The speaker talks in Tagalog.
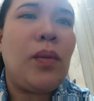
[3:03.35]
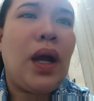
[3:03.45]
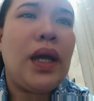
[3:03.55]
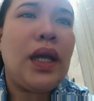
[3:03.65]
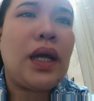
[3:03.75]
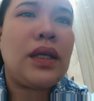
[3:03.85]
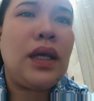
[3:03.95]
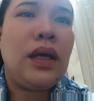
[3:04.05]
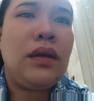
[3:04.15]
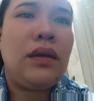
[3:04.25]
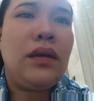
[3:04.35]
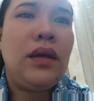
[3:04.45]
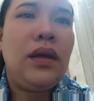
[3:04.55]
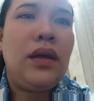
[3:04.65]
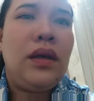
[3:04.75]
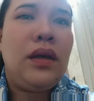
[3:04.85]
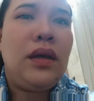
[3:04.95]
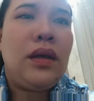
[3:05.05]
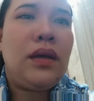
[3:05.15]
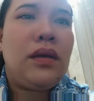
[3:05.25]
yung mga anak niya.
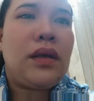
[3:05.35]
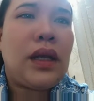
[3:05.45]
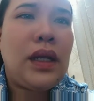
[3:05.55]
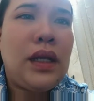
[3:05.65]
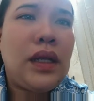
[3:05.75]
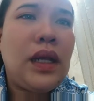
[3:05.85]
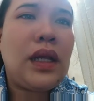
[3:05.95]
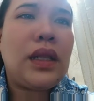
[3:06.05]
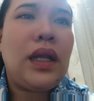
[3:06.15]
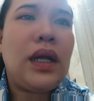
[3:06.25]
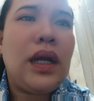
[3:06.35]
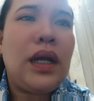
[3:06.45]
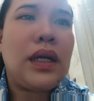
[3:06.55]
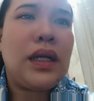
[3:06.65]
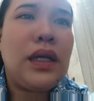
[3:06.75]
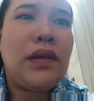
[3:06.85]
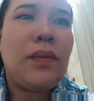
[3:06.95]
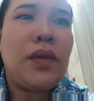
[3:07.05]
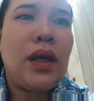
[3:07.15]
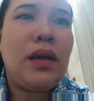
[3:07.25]
Sarili niya lang talaga ang
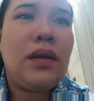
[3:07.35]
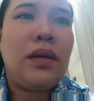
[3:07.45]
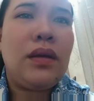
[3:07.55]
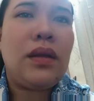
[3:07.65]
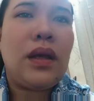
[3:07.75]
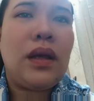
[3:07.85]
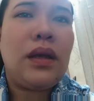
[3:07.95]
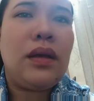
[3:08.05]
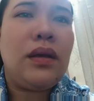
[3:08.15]
iniisip niya na